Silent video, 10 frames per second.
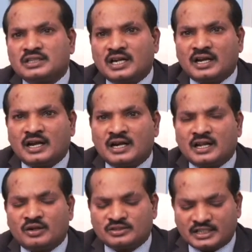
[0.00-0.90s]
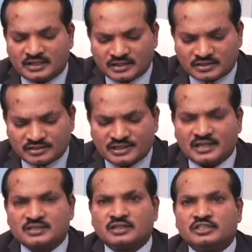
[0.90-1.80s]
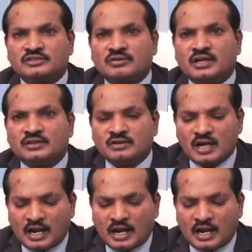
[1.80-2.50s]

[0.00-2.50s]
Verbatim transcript: తెలంగాణలో సెటిలర్స్ సీరియస్గా తీసుకోలేదు